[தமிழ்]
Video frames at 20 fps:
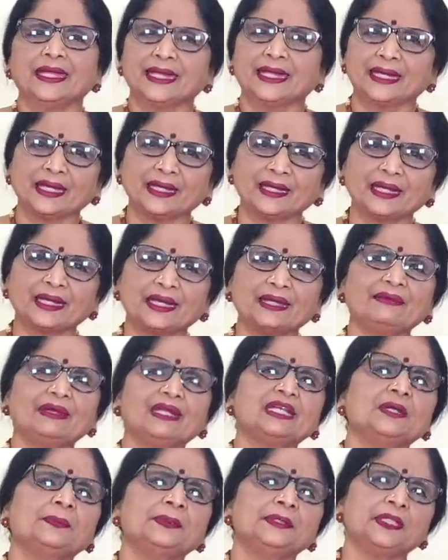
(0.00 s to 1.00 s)
ஏன்னா நிறையா
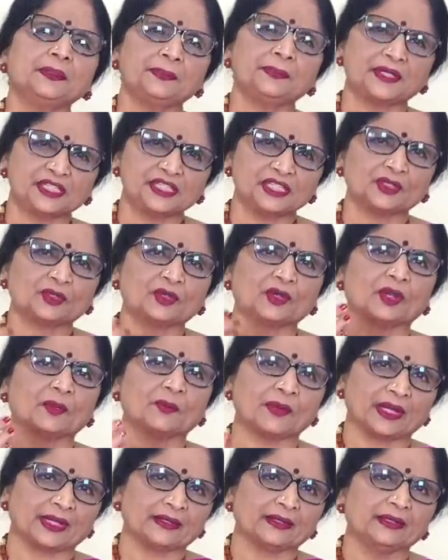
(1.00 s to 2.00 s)
விளக்கை பற்றி பேசியிருக்கோம்
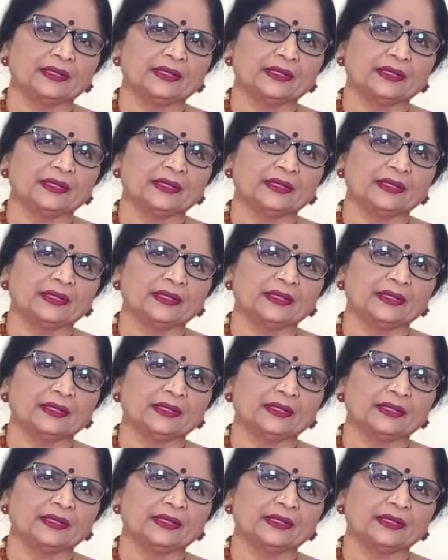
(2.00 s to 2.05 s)
நம்ம